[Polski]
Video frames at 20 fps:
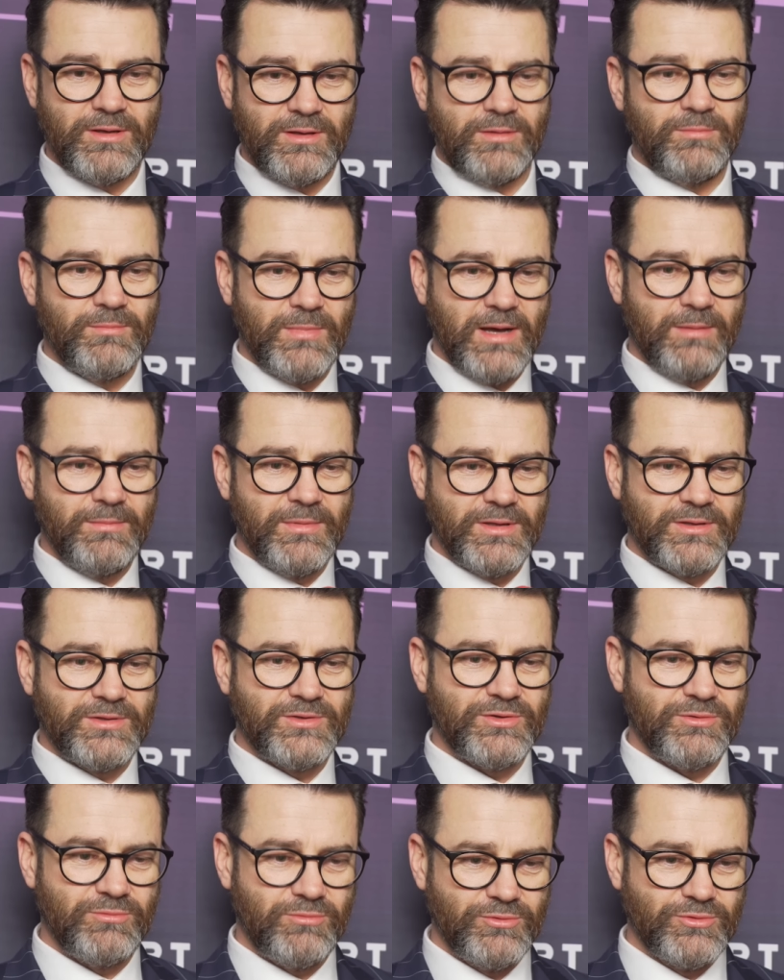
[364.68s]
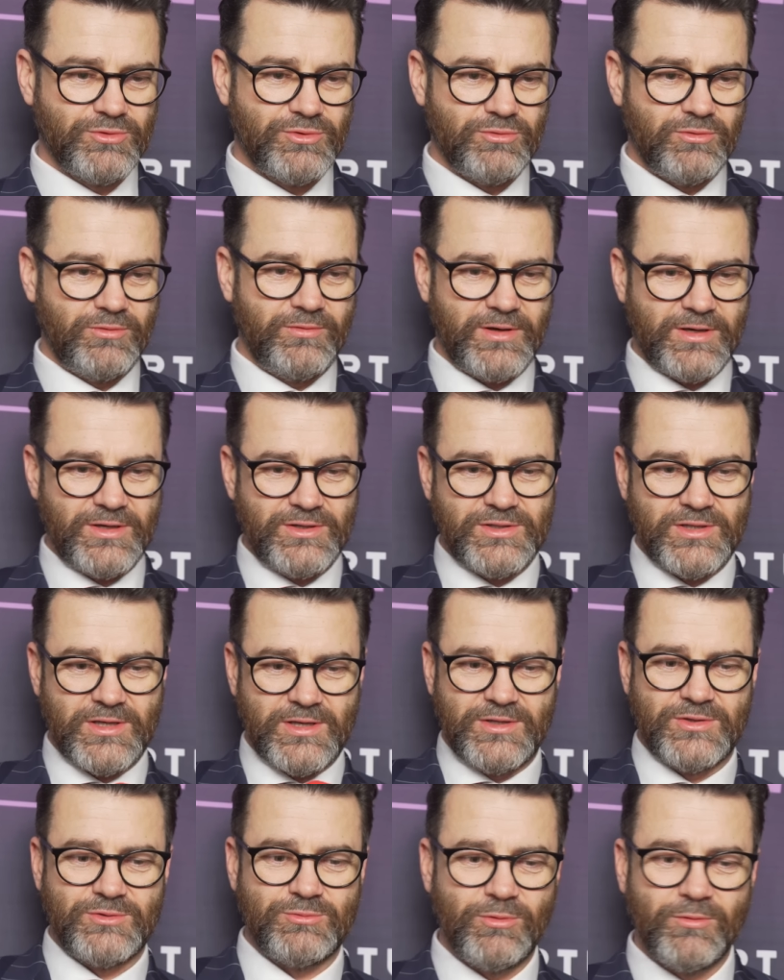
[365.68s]
i Mamet się łączyło jakieś
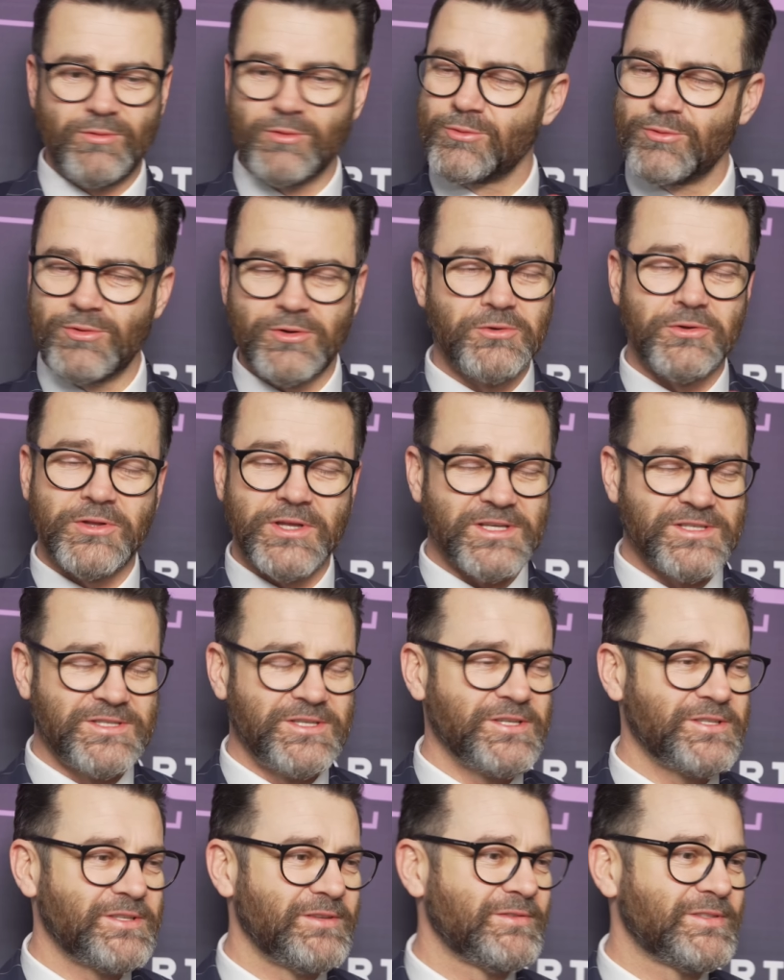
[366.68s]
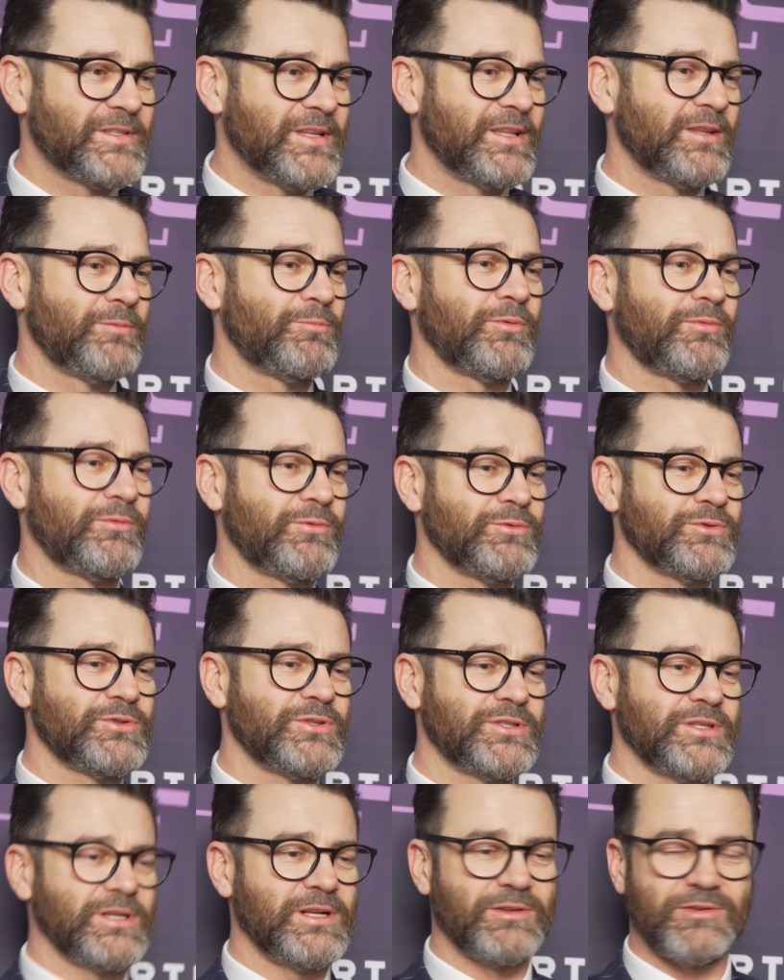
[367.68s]
takie słowo, którego teraz nie jestem w stanie
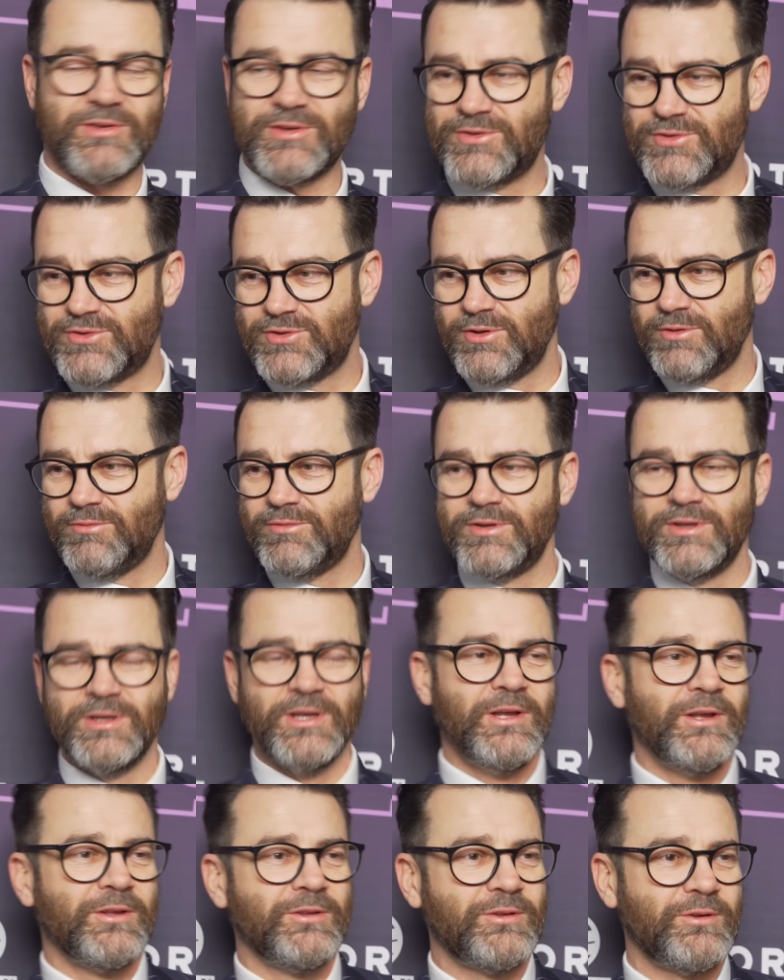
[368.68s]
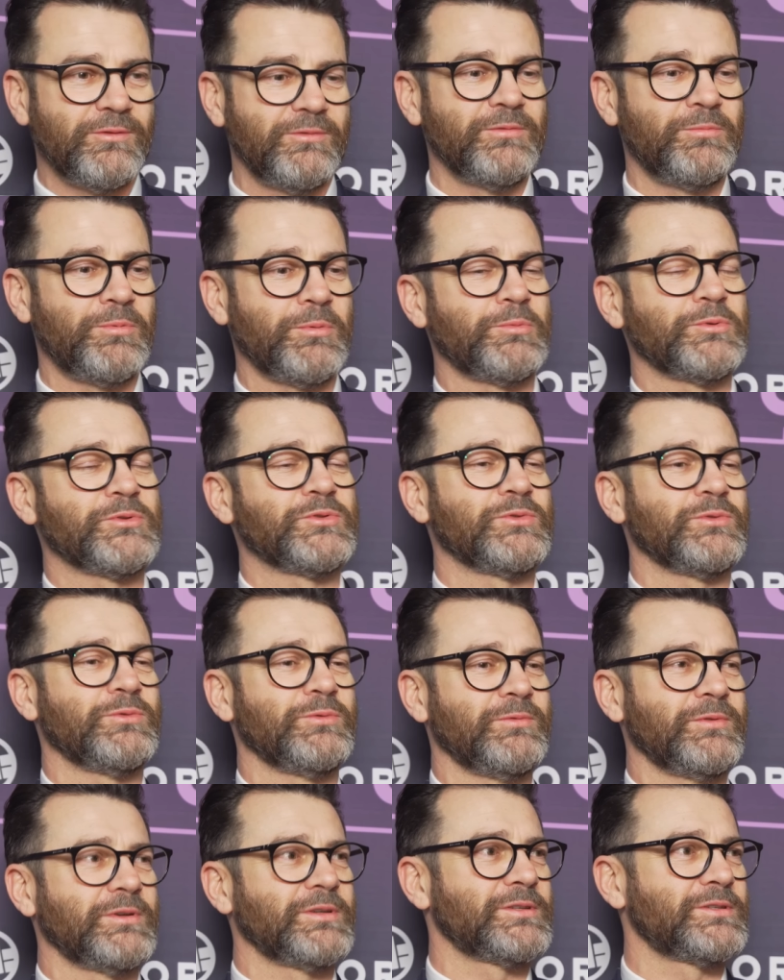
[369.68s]
powtórzyć, ale to jakiś nowy, nowy po
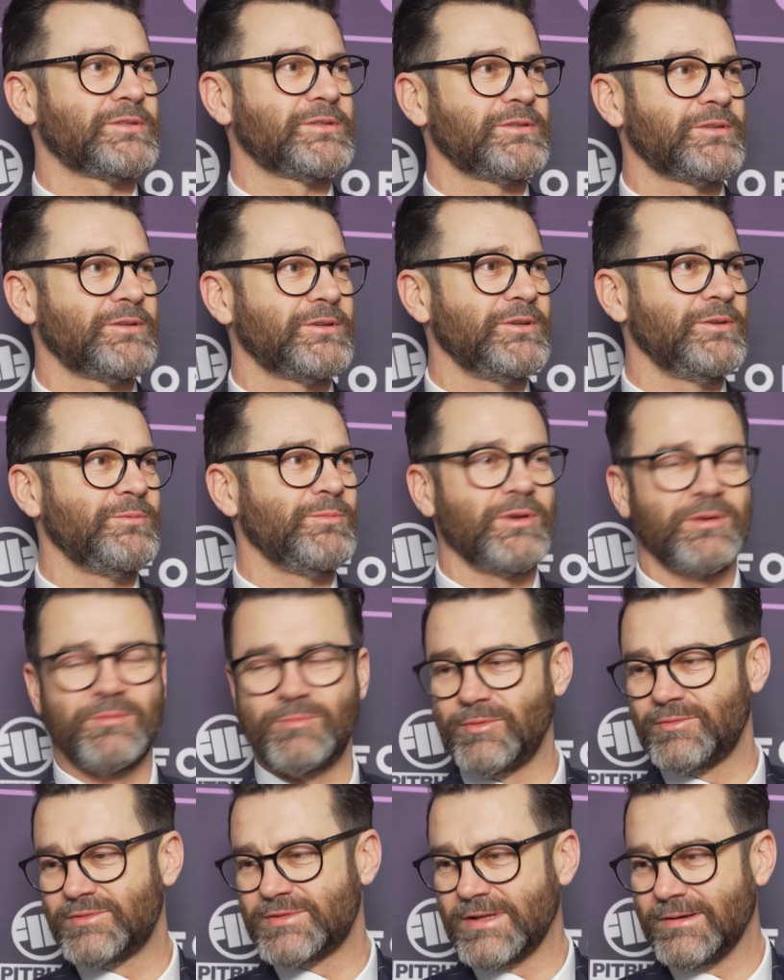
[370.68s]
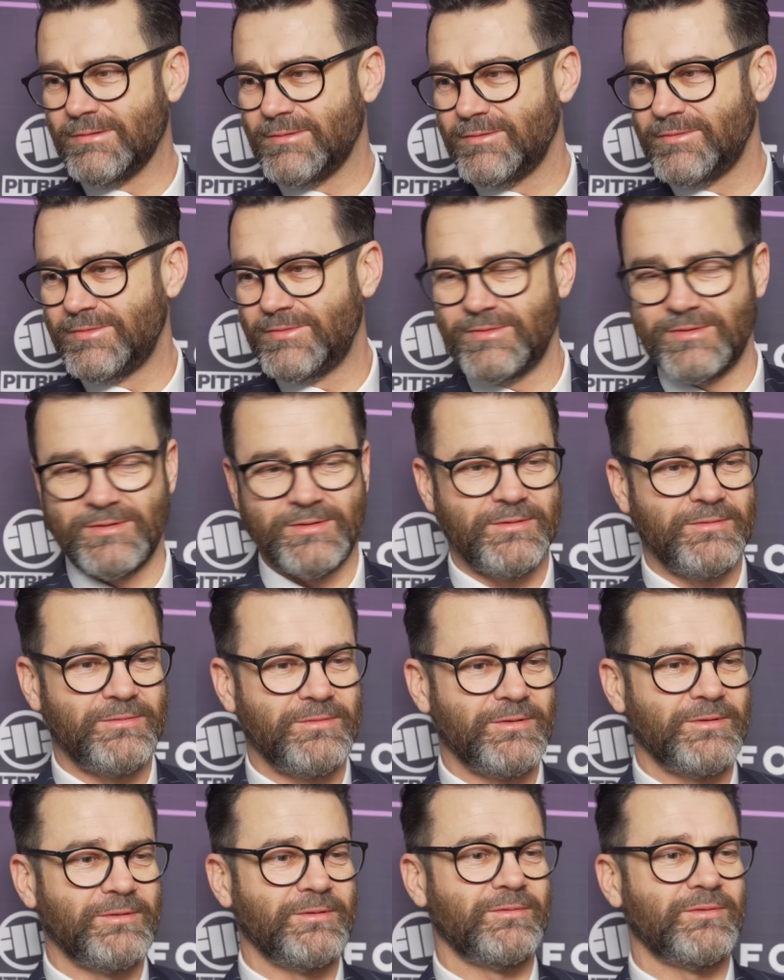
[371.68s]
prostu, wiesz, imię powstało w,
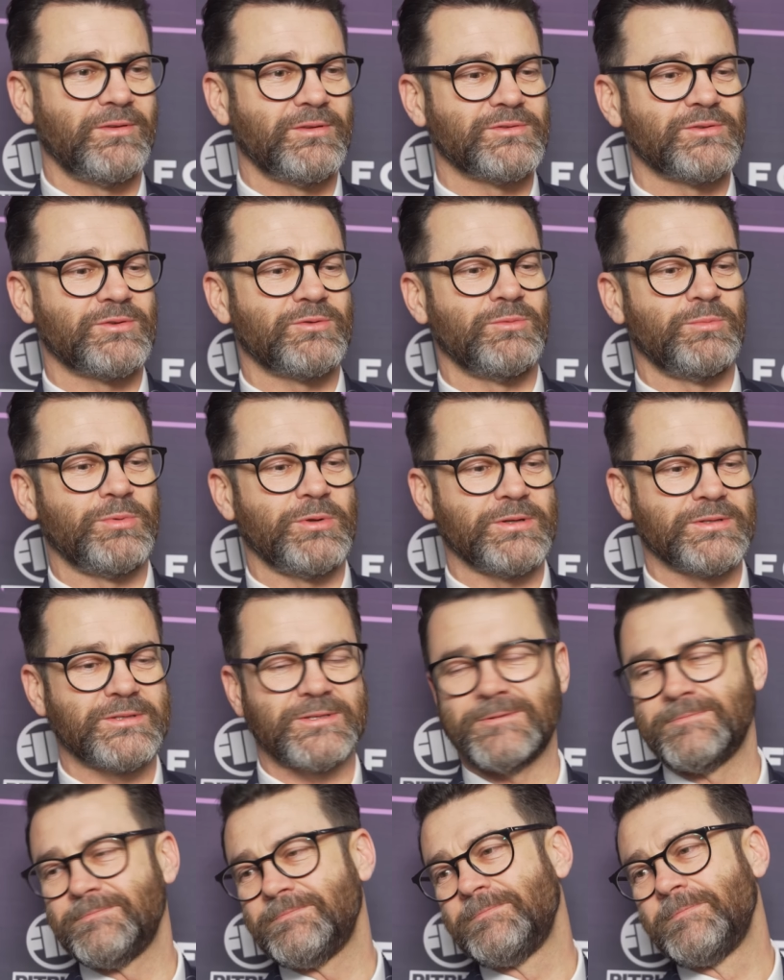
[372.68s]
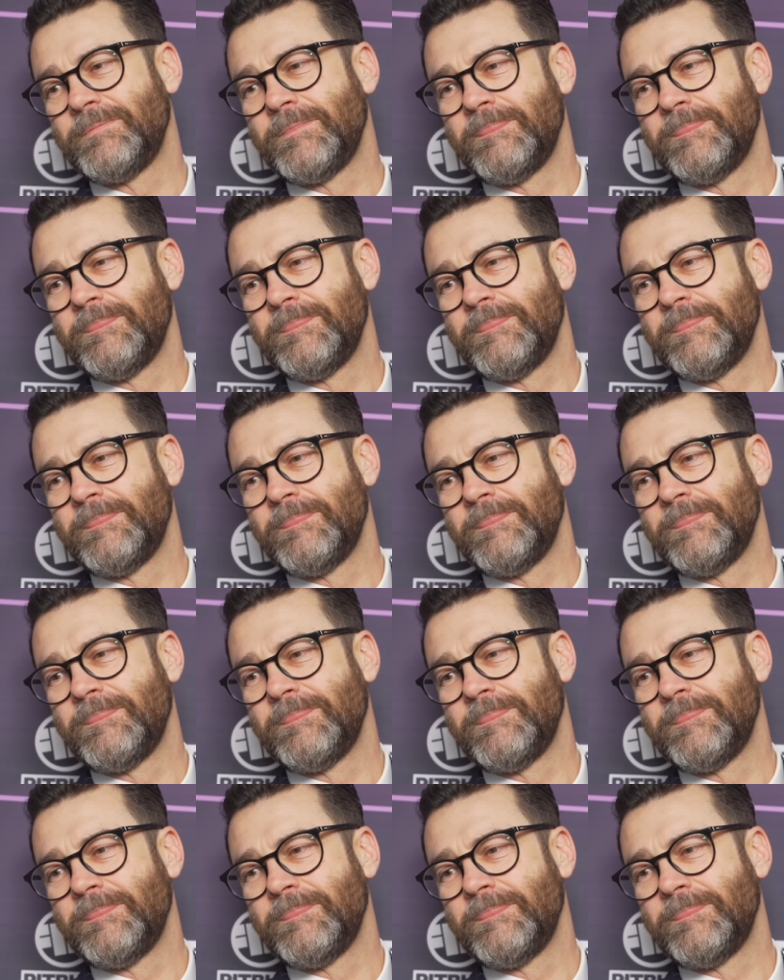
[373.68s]
w, w języku polskim.